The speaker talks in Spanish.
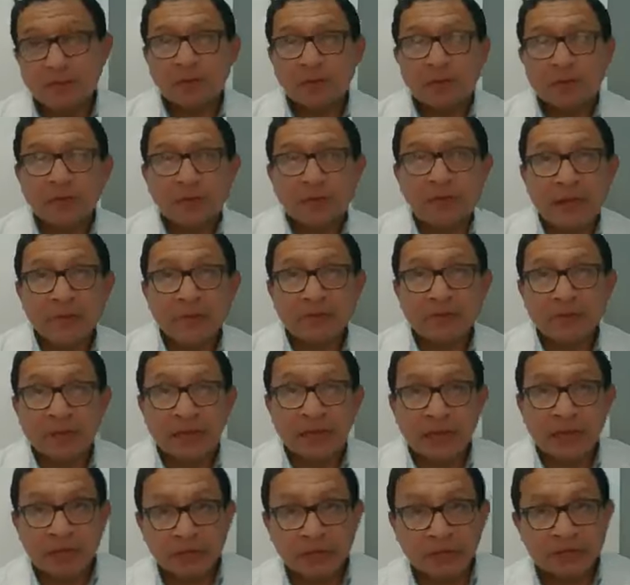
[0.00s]
Por otro lado,
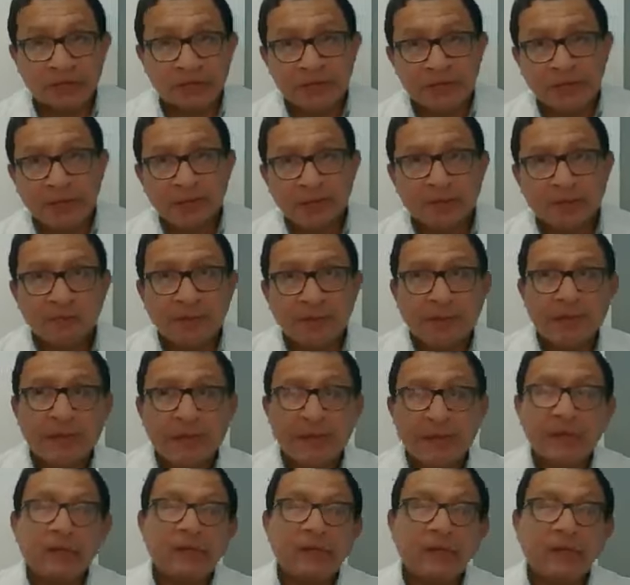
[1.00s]
si queremos hablar en un
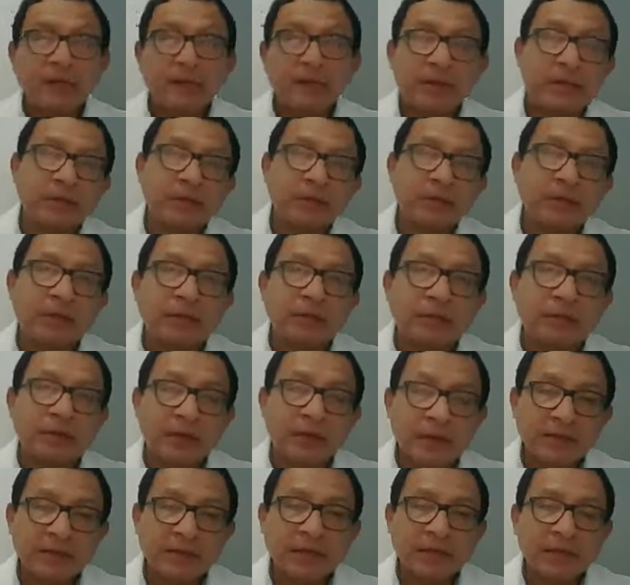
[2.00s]
paralelo de, de
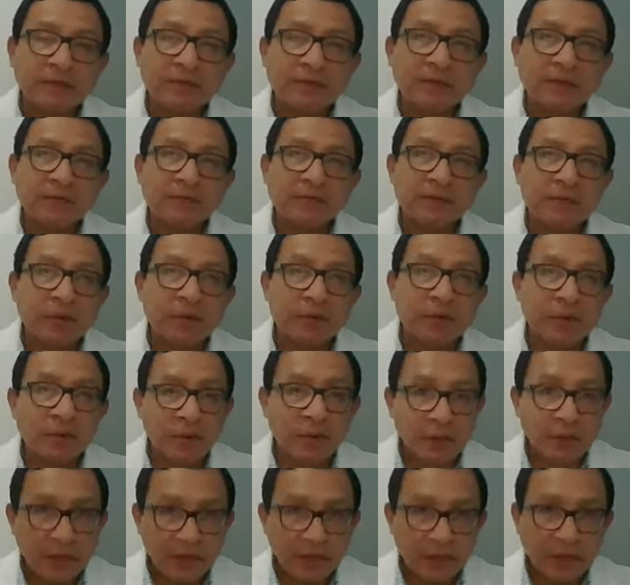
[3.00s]
lo que es la infección
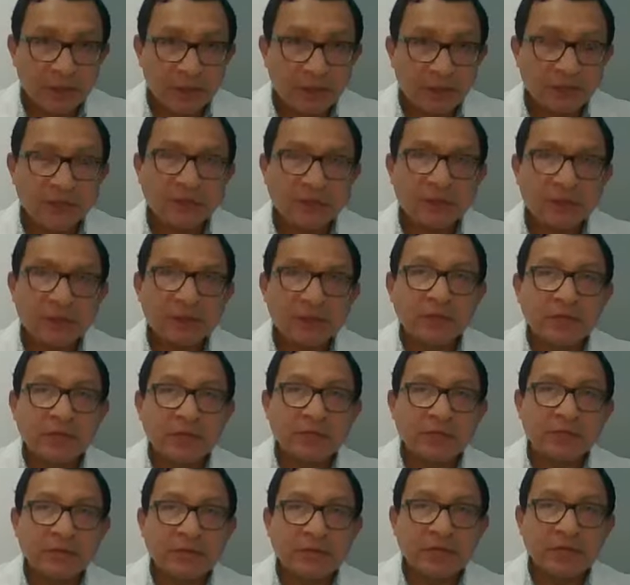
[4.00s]
por coronavirus,
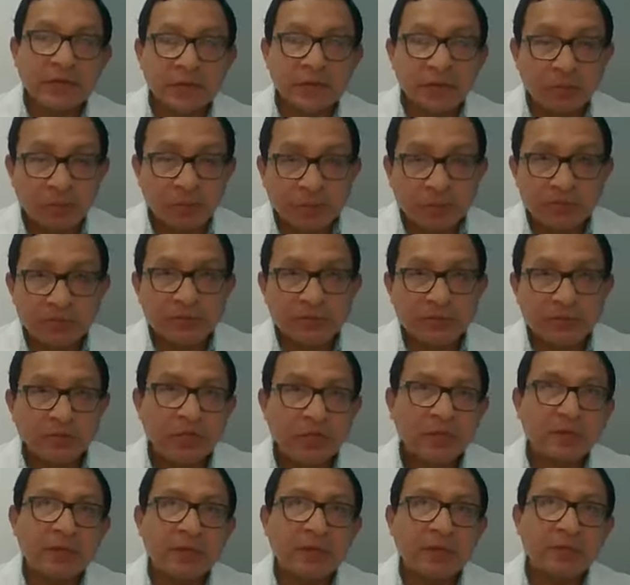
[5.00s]
si llega a
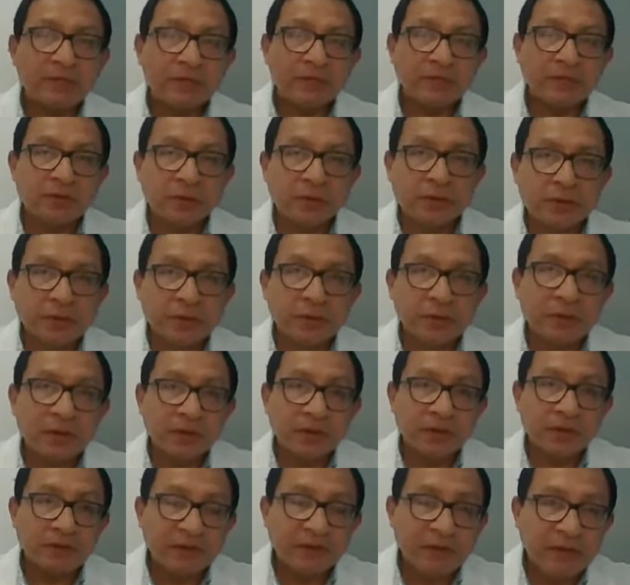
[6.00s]
producir solamente estos cuadros
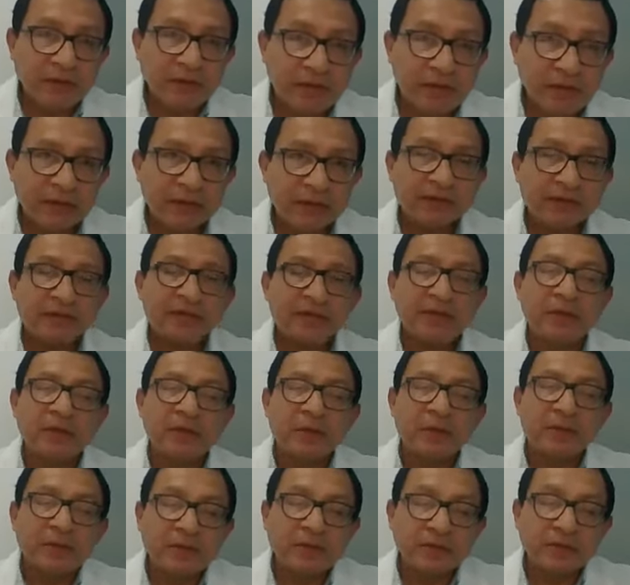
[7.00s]
de rinofaringitis,
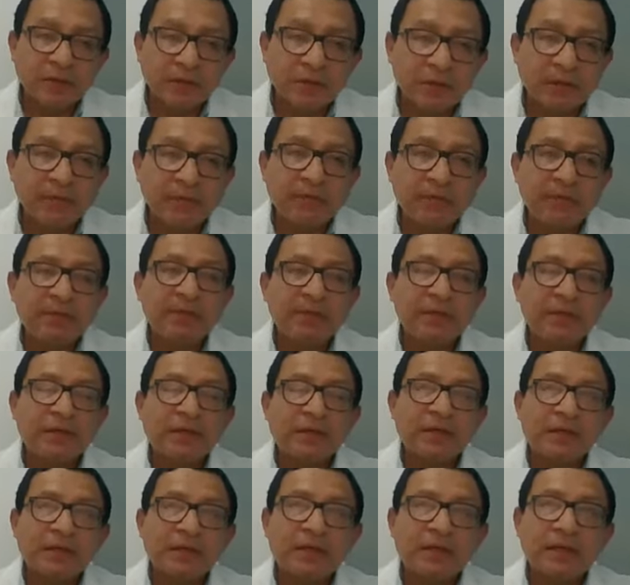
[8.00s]
pues
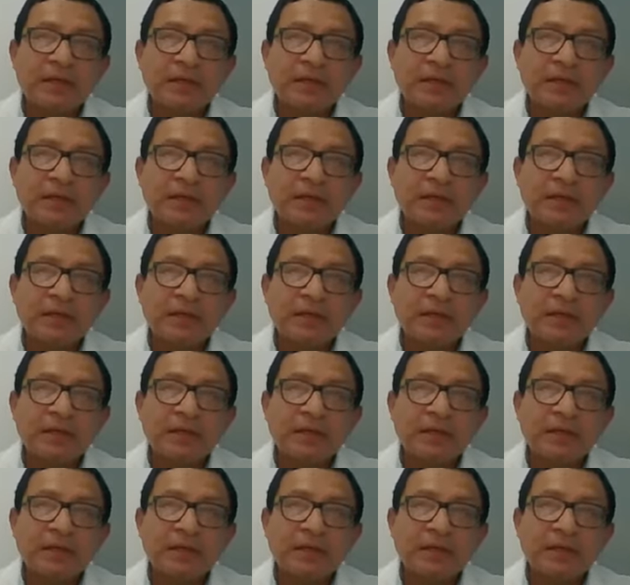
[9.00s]
obviamente